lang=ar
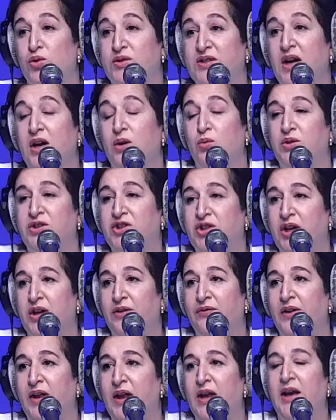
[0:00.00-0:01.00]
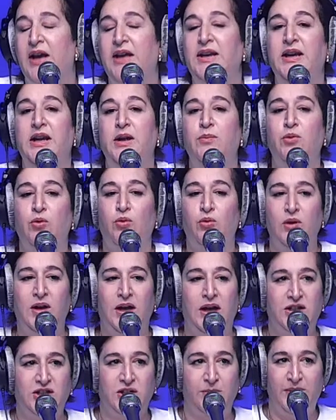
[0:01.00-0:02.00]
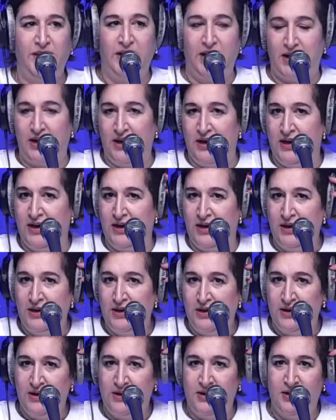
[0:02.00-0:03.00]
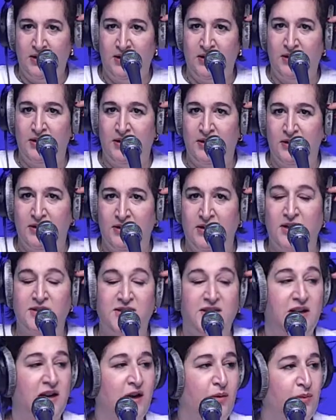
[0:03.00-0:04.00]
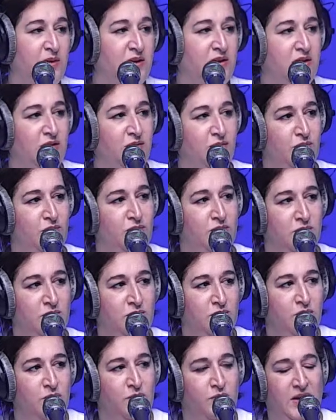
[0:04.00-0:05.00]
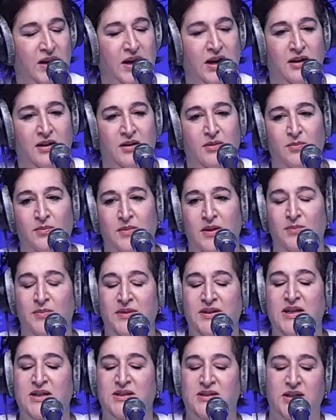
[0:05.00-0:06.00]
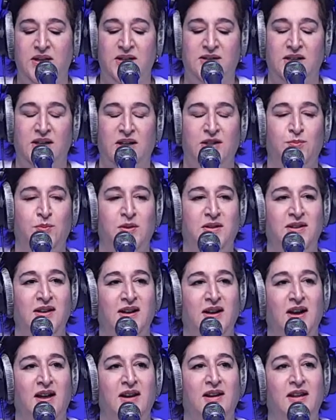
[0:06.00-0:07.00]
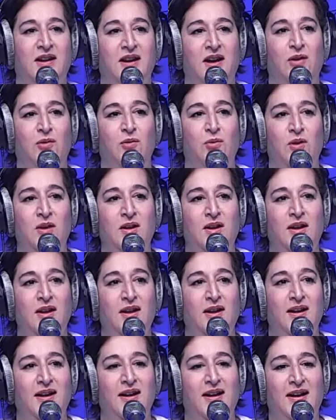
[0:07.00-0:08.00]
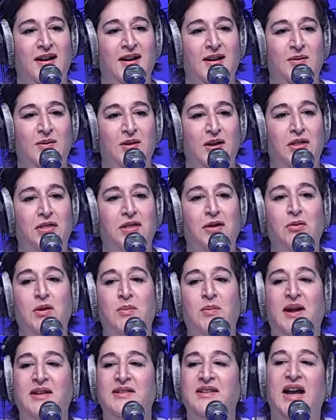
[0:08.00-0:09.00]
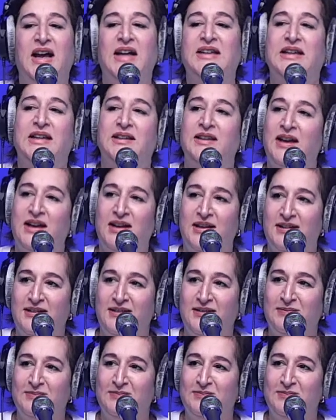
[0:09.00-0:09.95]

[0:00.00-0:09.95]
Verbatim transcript: وصار وتشاف انا نحب نقول حاجه البارح قالها آه ناصر العويني وبالحق ياسر ياسر عجبتني قال راهو آه الثوره ما عندها حتى دخل